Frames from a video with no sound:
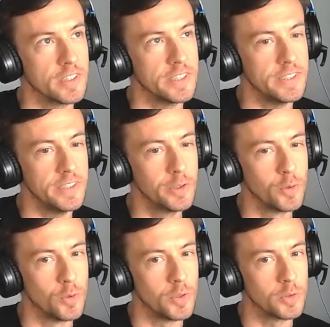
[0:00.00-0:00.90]

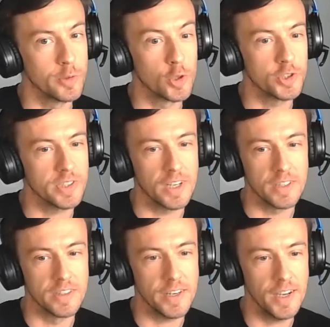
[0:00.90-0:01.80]
силу, сложность
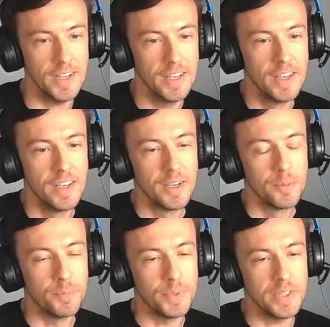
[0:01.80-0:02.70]
календаря
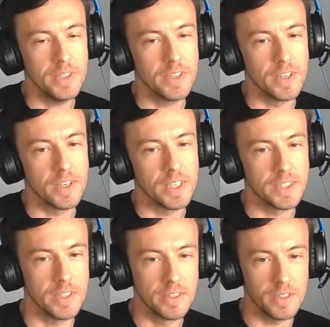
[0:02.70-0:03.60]
при
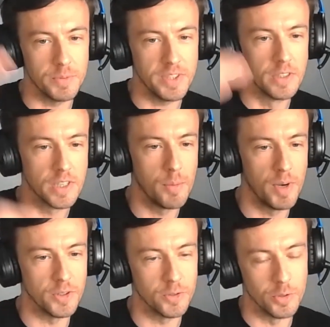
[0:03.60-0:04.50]
оценке силы
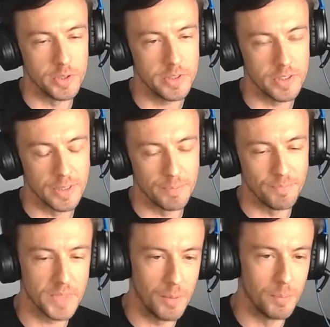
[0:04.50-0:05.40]
команд. То есть эм,
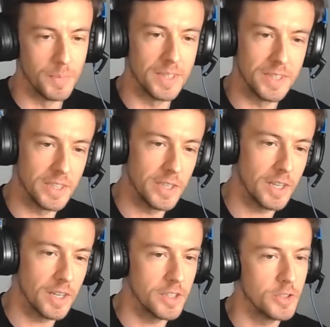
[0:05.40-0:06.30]
там
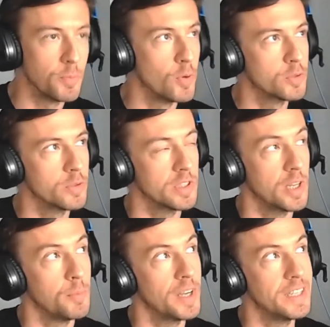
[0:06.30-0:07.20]
используются,
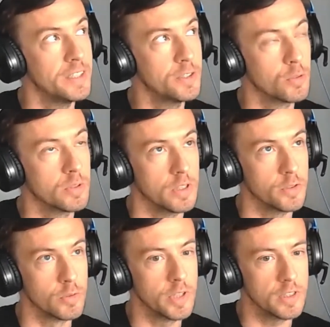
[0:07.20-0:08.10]
там анализируются
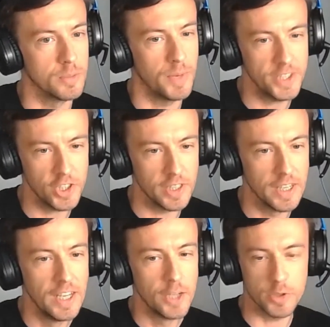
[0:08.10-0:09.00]
результаты матчей.
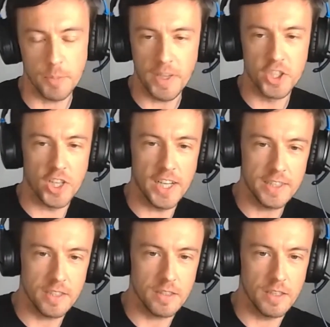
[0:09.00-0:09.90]
То есть, опять же,
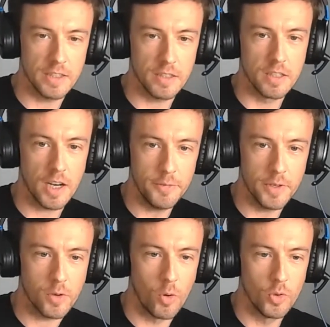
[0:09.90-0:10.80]
этот, этот
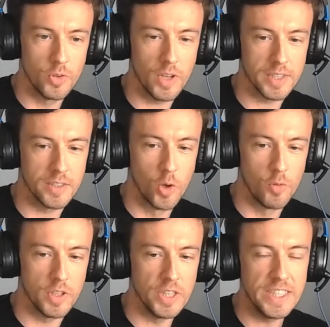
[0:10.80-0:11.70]
график, он
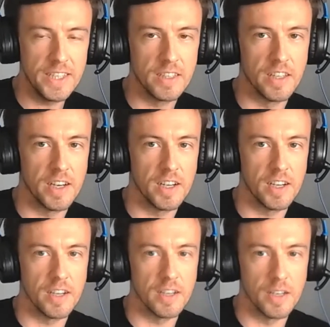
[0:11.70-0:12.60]
основан не
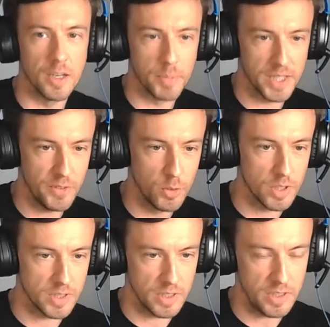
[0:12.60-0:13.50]
на
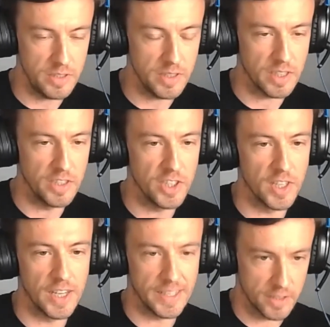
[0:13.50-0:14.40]
продвинутой статистики не
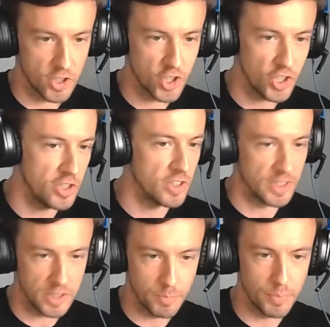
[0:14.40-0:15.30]
на XG, не
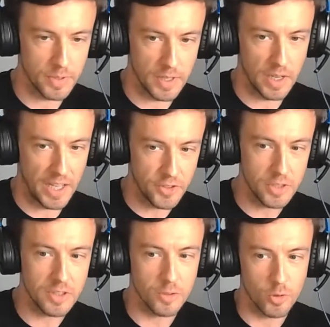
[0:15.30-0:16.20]
на Deep
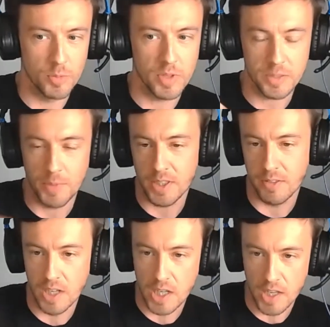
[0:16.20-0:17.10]
Entries, которые мы
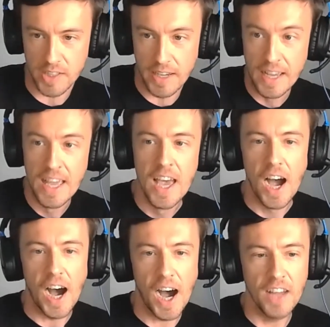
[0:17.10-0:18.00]
рассматривали ранее,
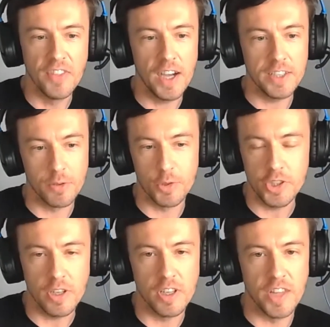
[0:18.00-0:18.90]
а на
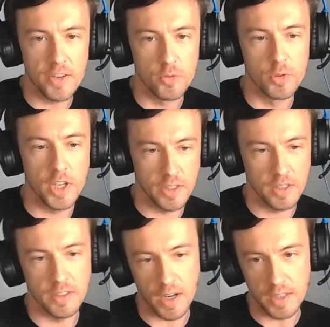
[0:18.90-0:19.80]
исключительно на результатах,
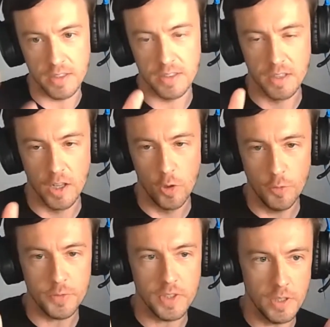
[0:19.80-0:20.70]
на разнице
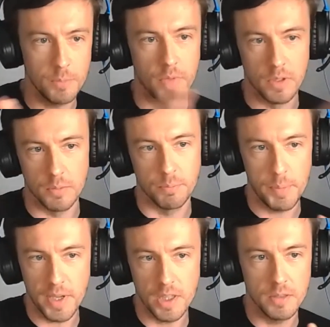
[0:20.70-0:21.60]
голов и э,
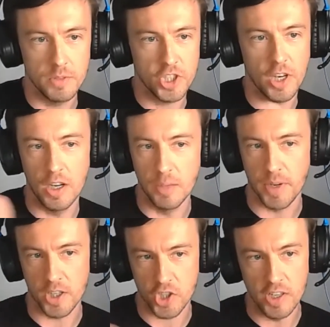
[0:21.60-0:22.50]
победа, ничья или
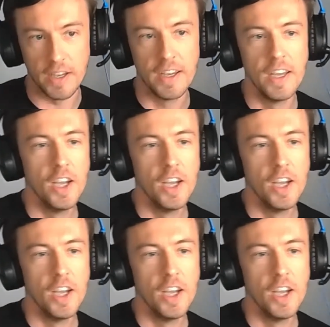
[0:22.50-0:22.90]
поражение.